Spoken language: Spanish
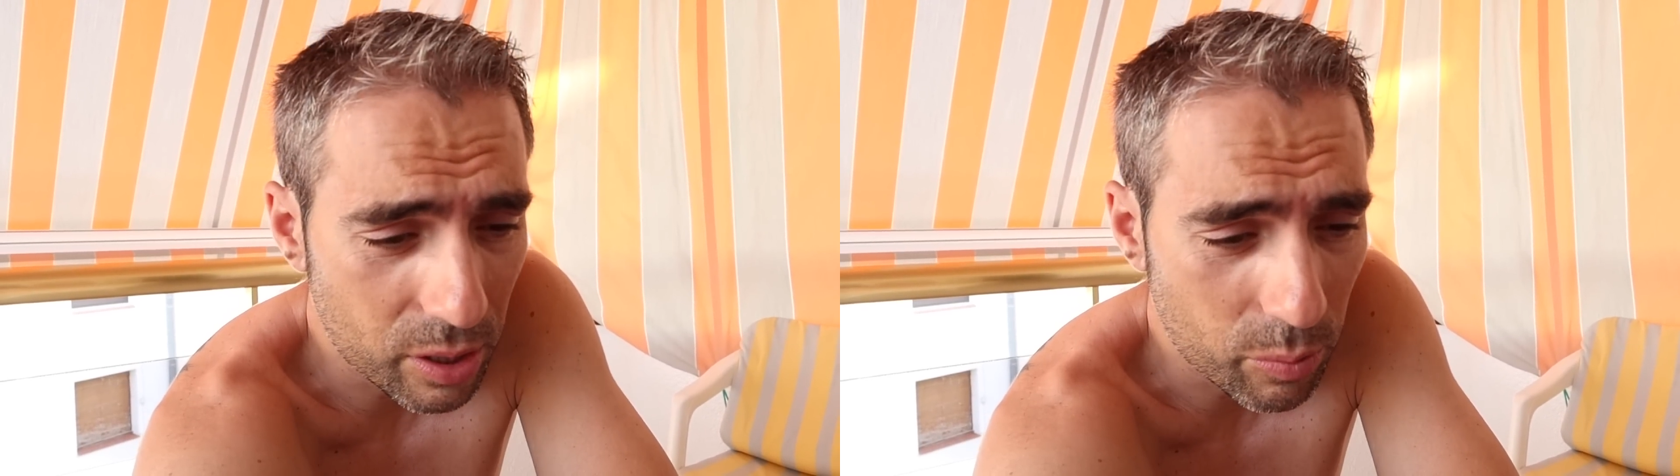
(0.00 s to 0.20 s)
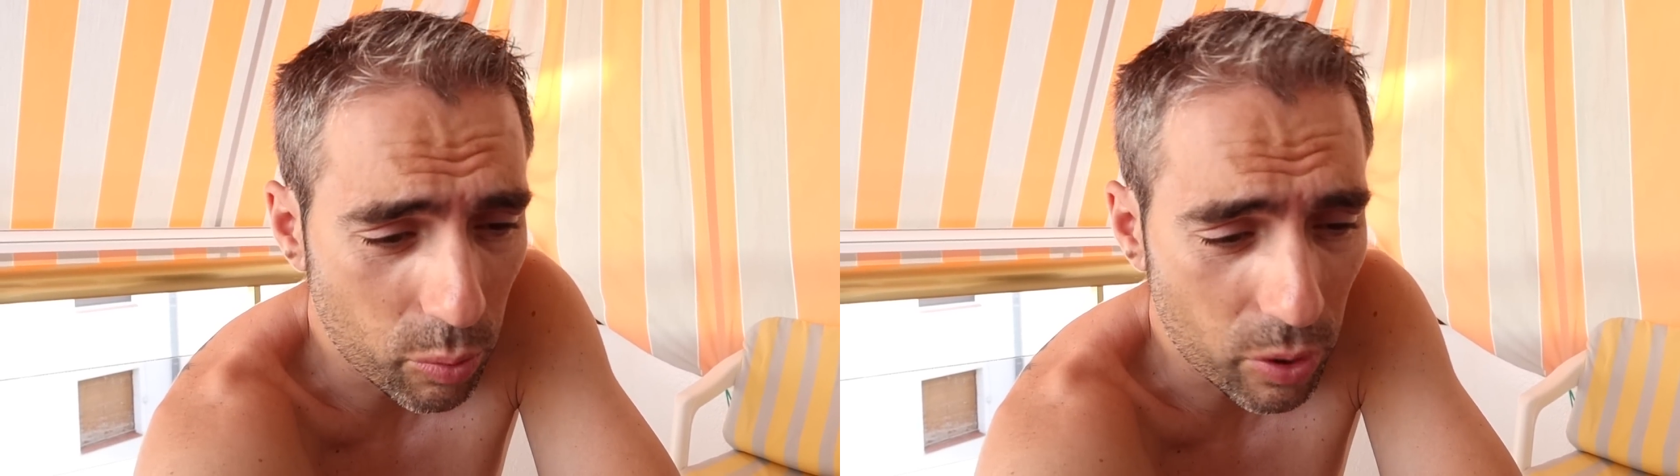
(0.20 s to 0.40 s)

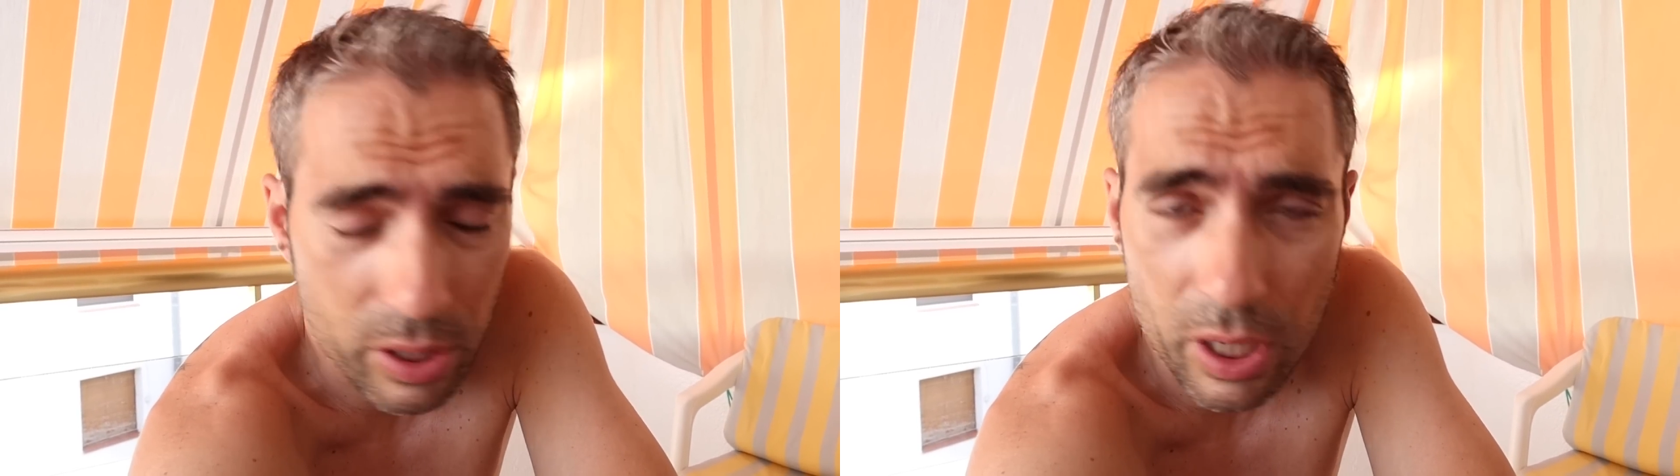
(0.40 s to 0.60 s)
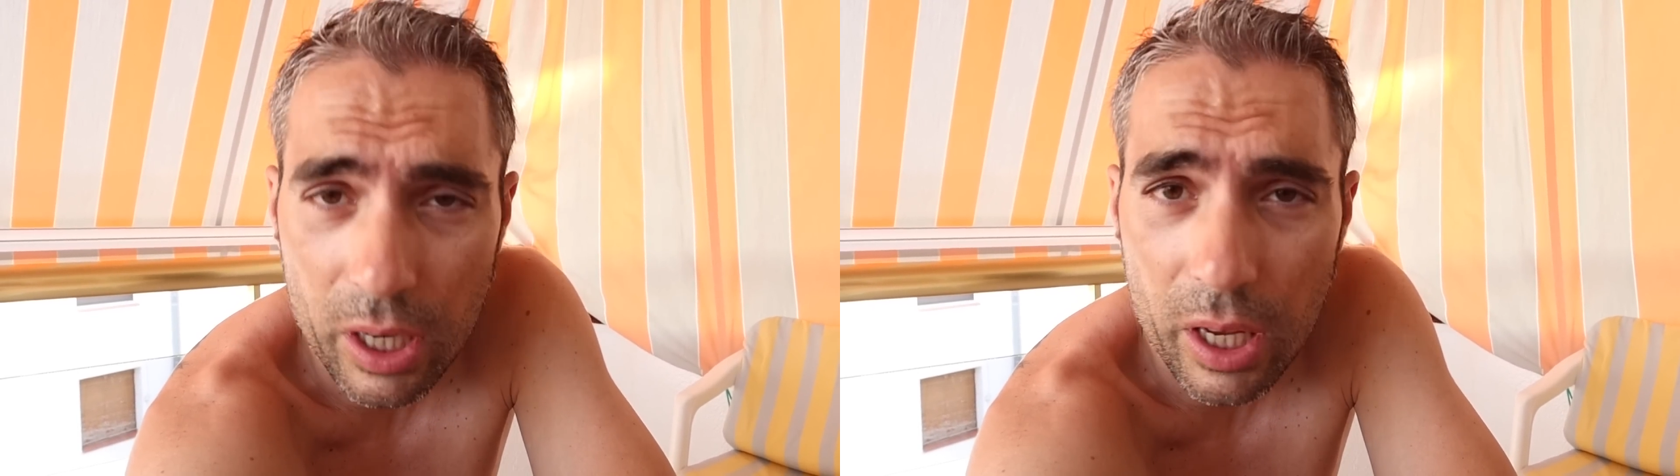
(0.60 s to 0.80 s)
y puede
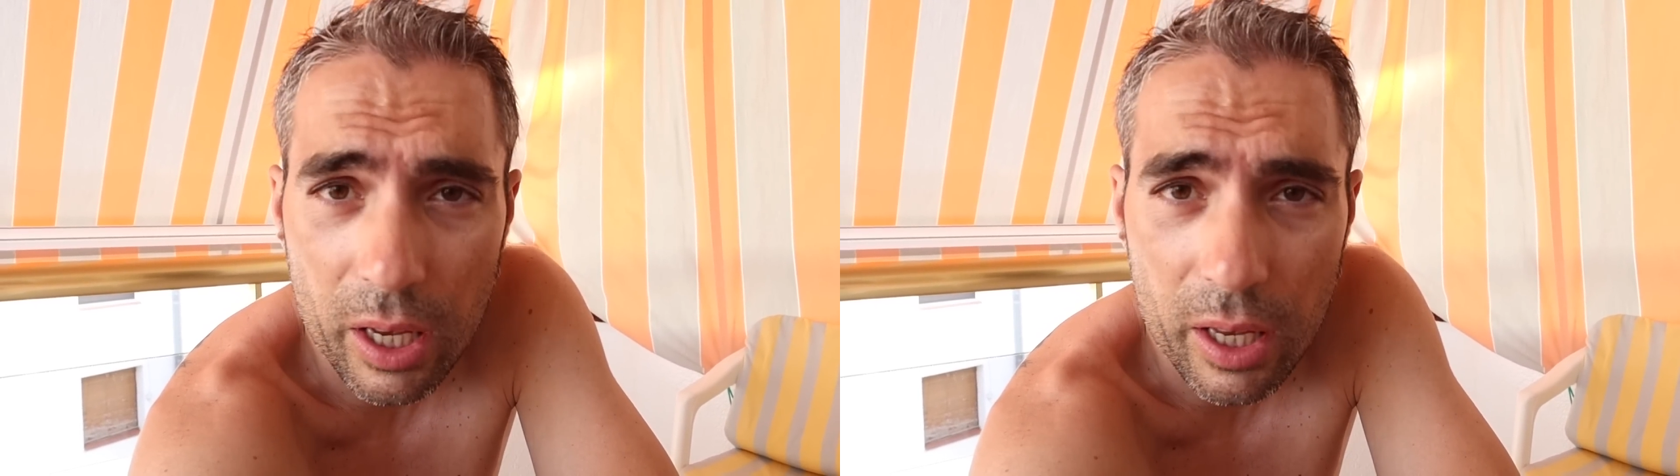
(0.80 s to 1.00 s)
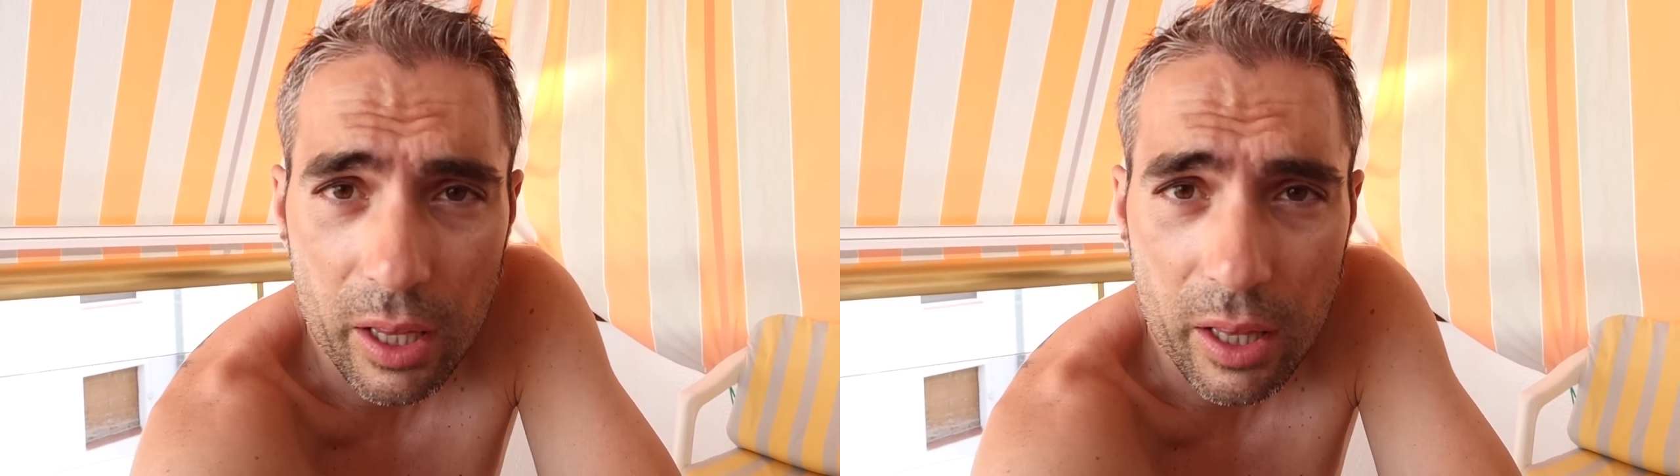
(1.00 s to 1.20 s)
ser
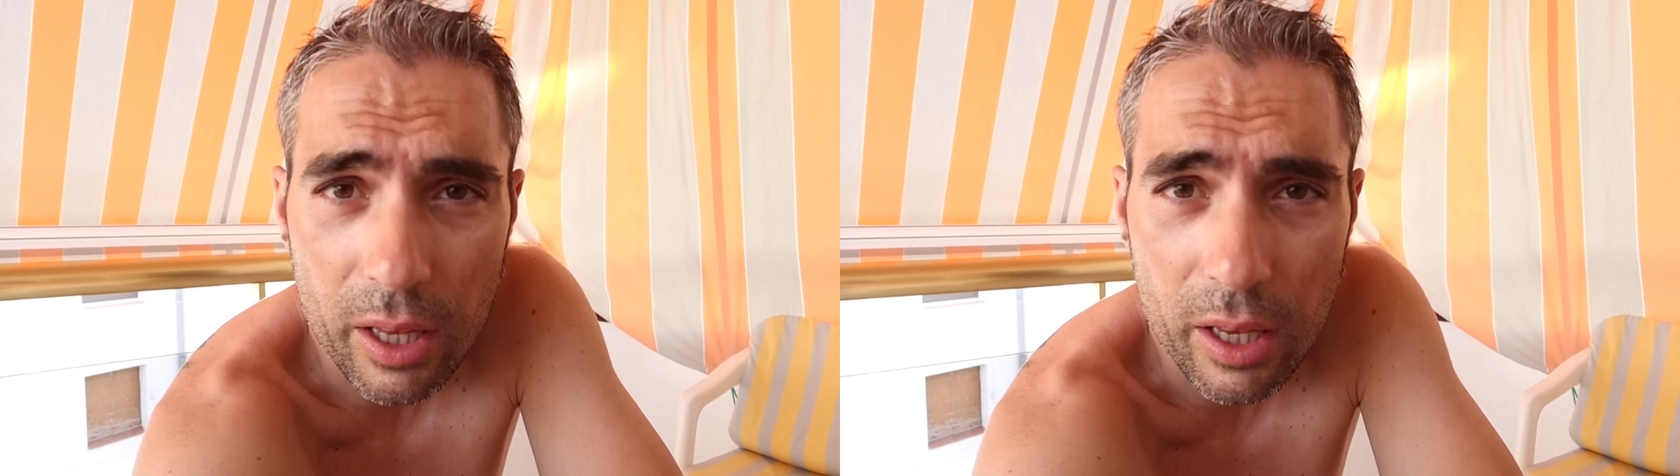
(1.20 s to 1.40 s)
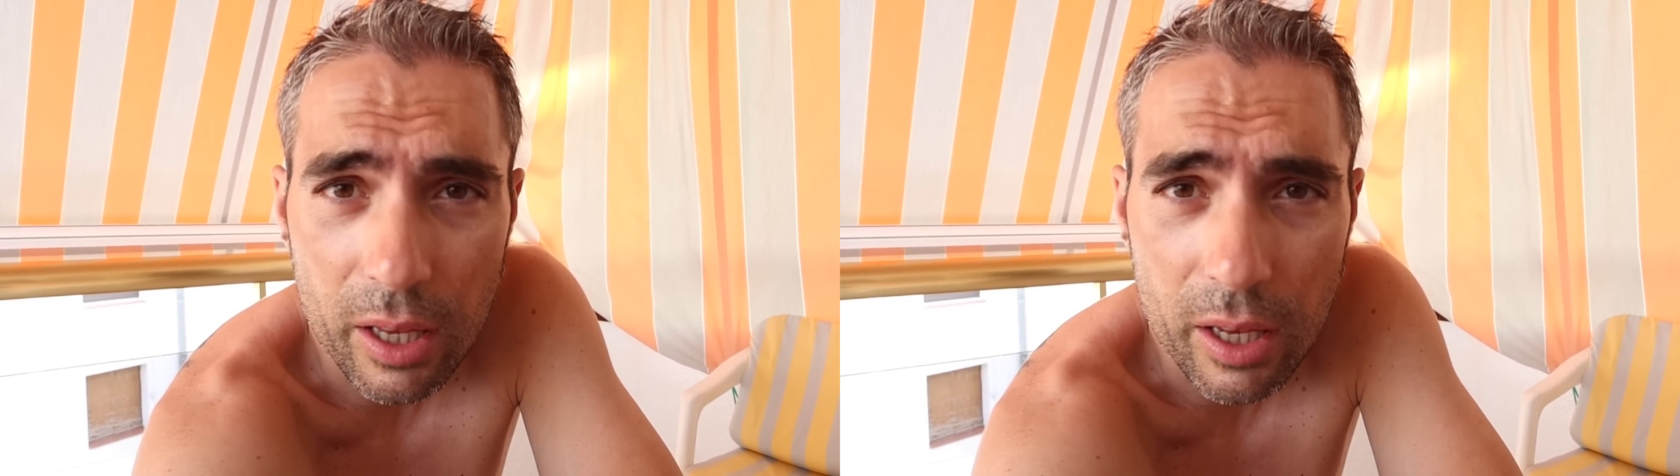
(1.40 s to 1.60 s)

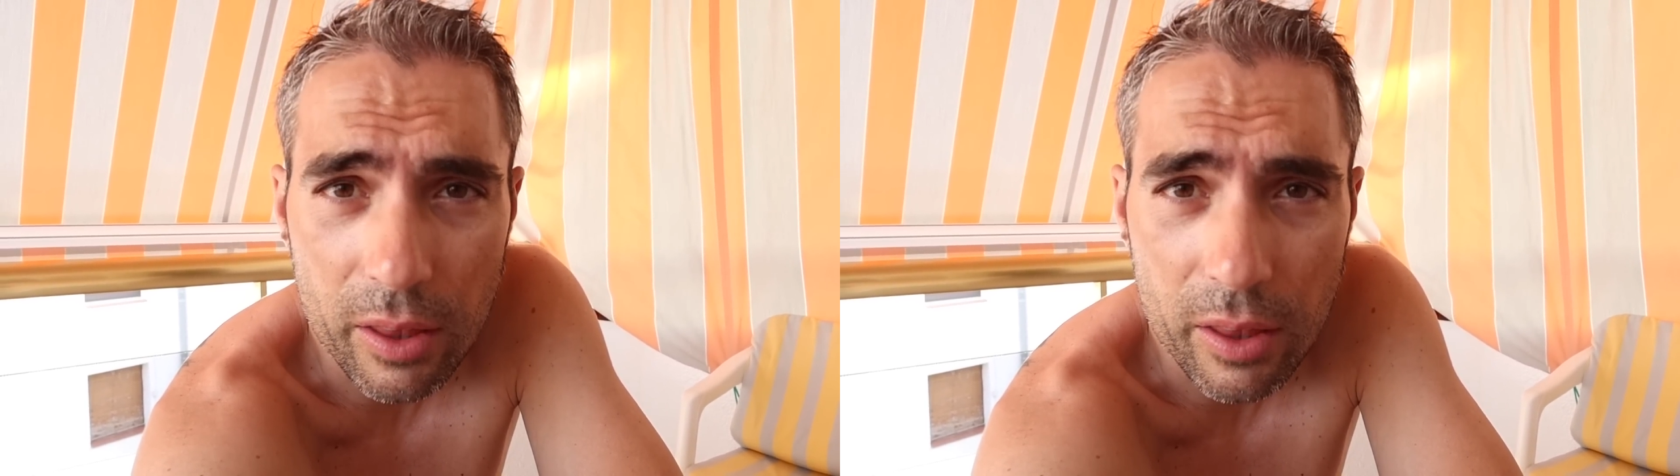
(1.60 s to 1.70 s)
que